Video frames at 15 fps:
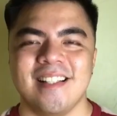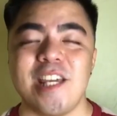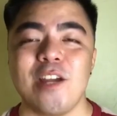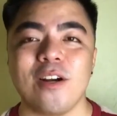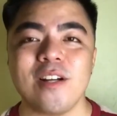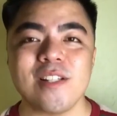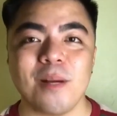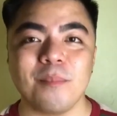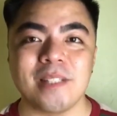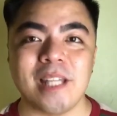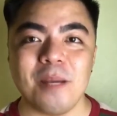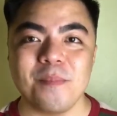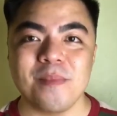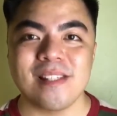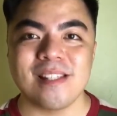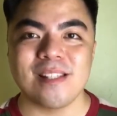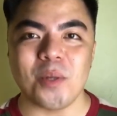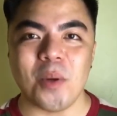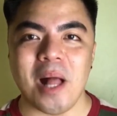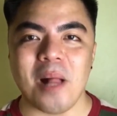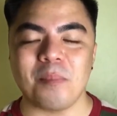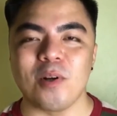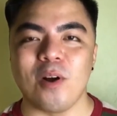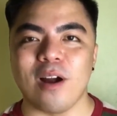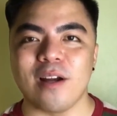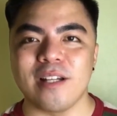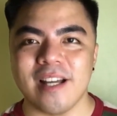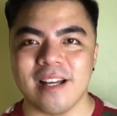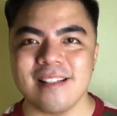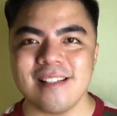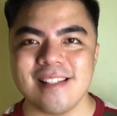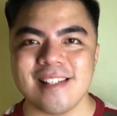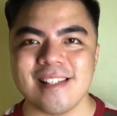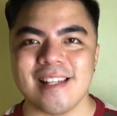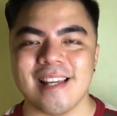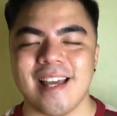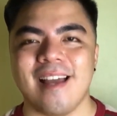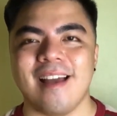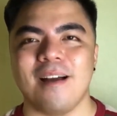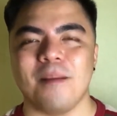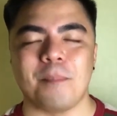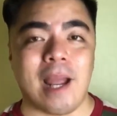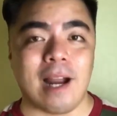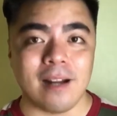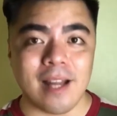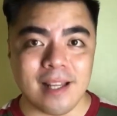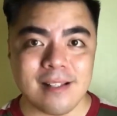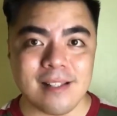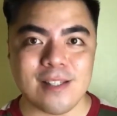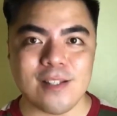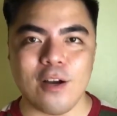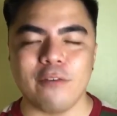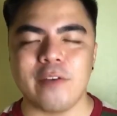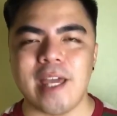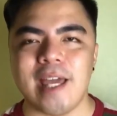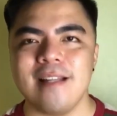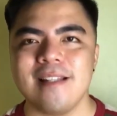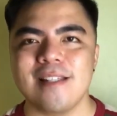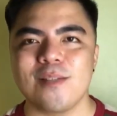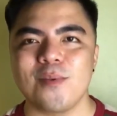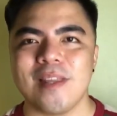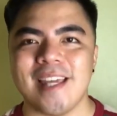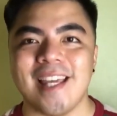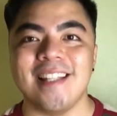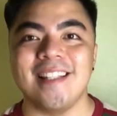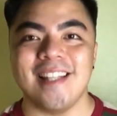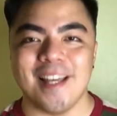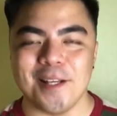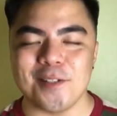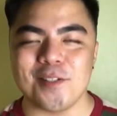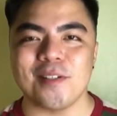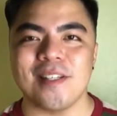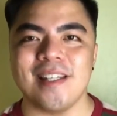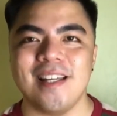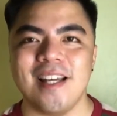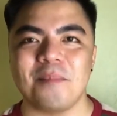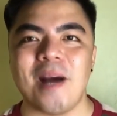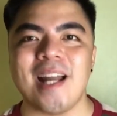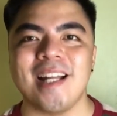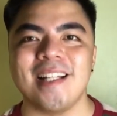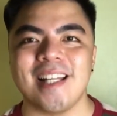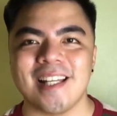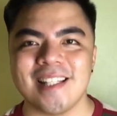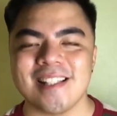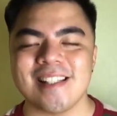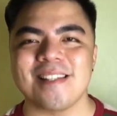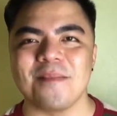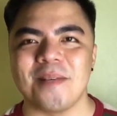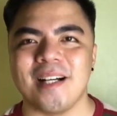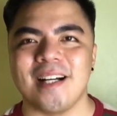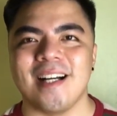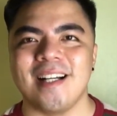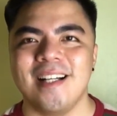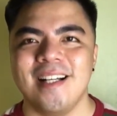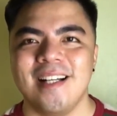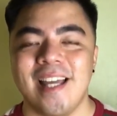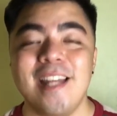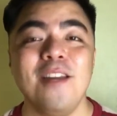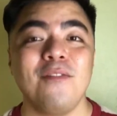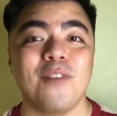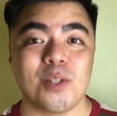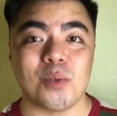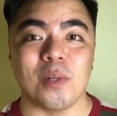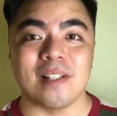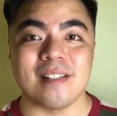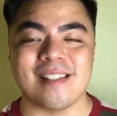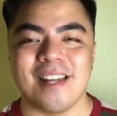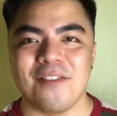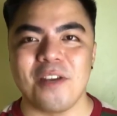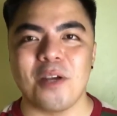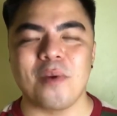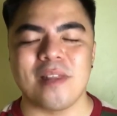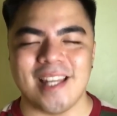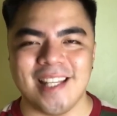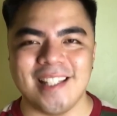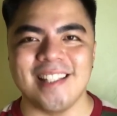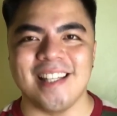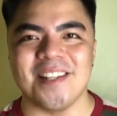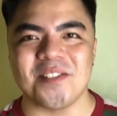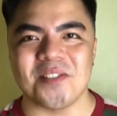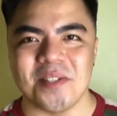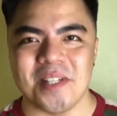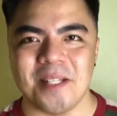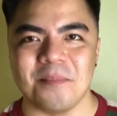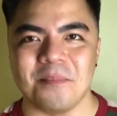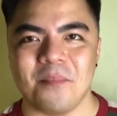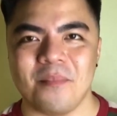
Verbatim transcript: Here are some tips to help guardians, uh, parents of kids with ADHD at para na rin sa mga individuals living with ADHD.